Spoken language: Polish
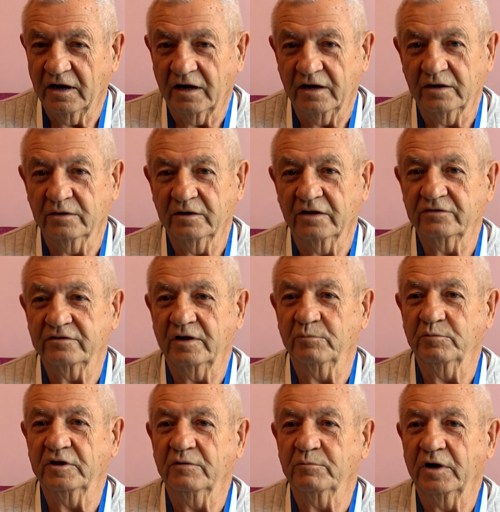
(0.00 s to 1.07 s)
Ale
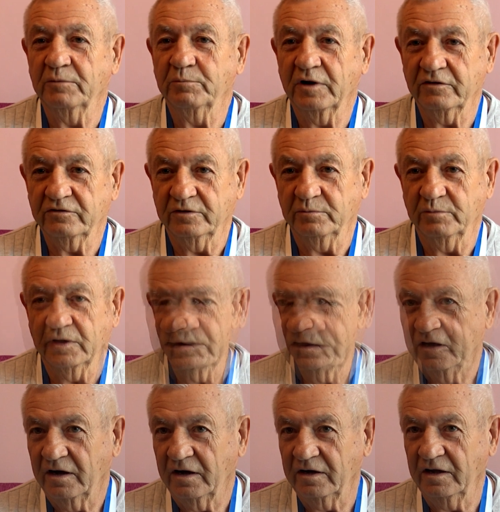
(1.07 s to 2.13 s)
następne bypassy.
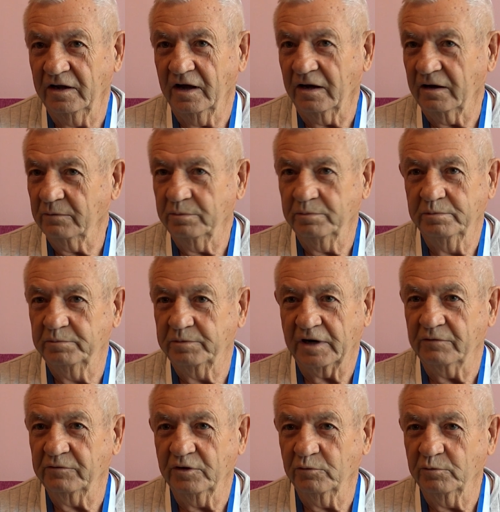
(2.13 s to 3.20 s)
Ale ja
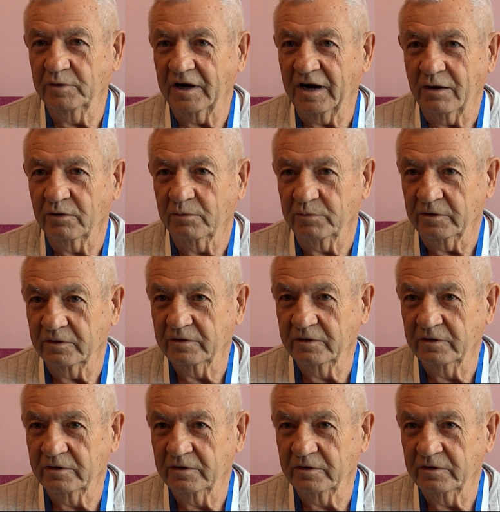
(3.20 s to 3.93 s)
prawie umierałem.